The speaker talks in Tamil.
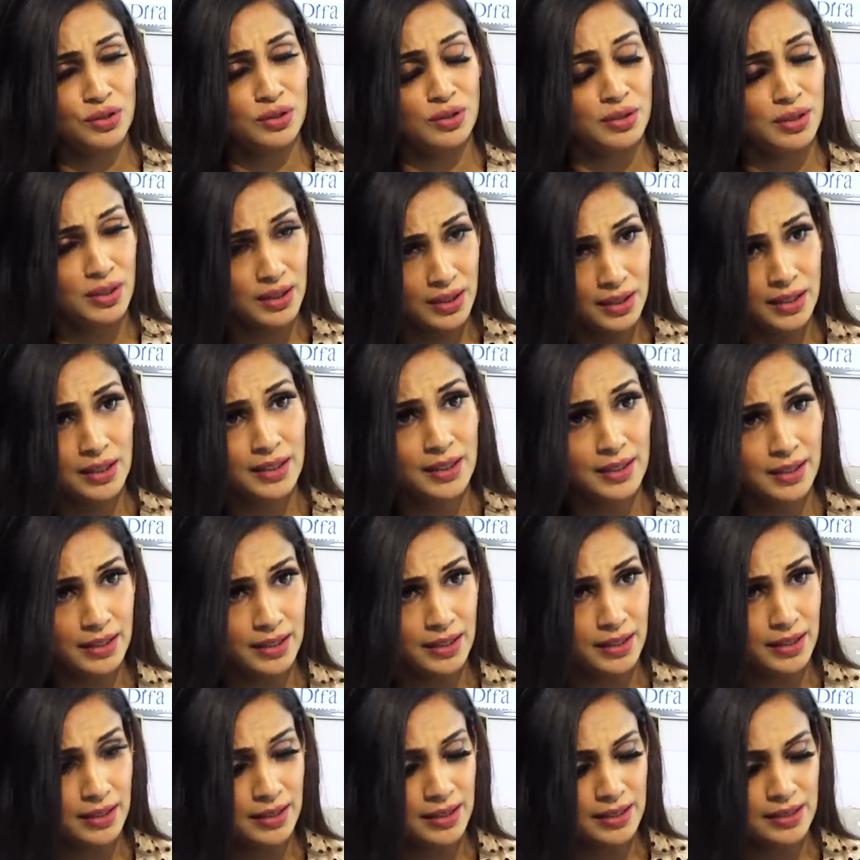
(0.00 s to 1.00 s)
இஸ் ரியலி
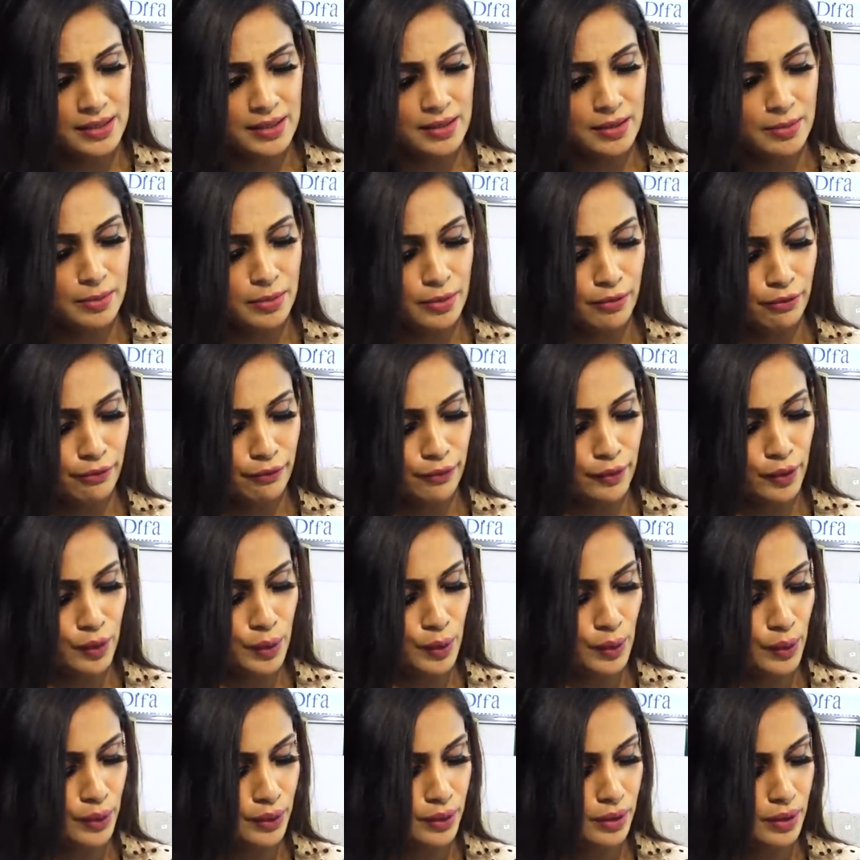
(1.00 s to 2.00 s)
ரியலி ரீசனபிள்
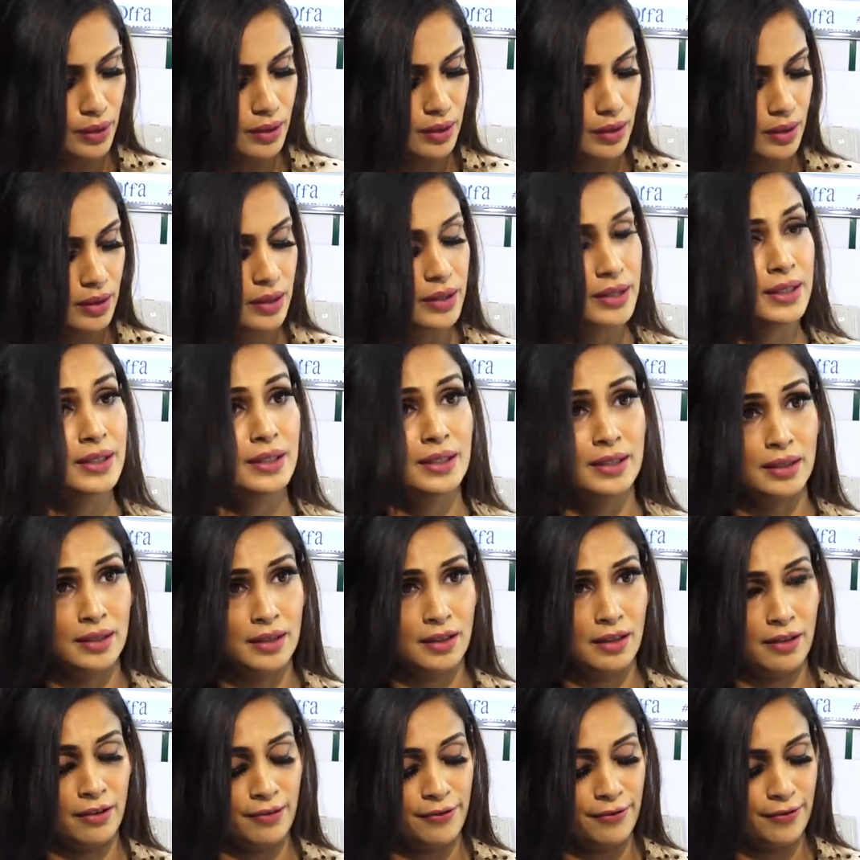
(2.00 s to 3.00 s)
ஃபார் இயர்
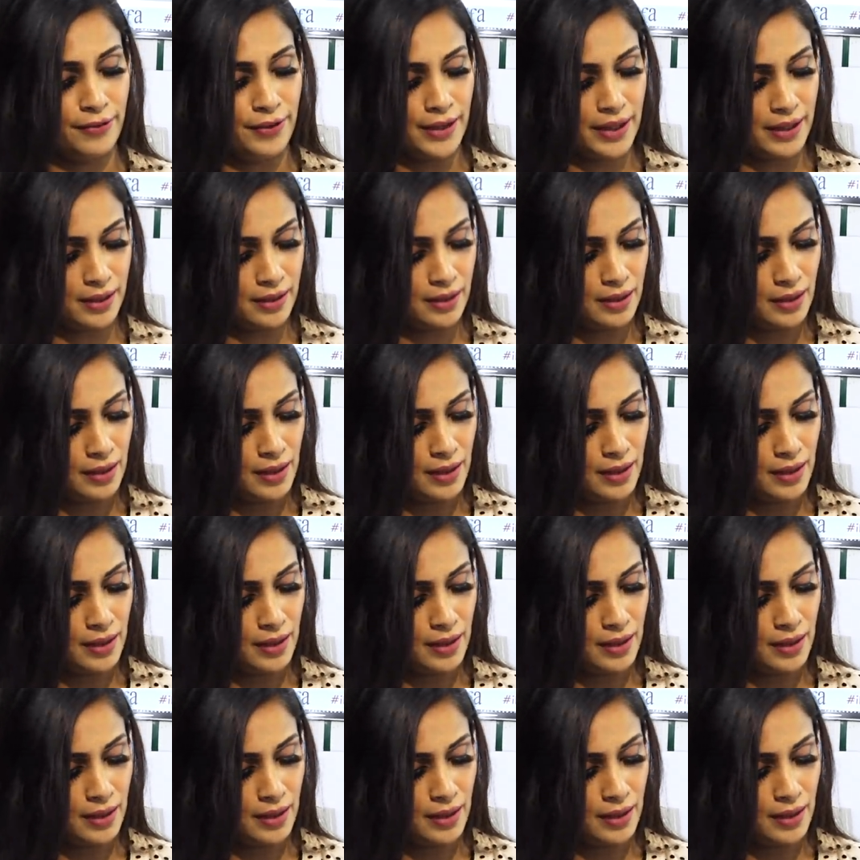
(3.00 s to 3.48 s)
கப் அண்ட்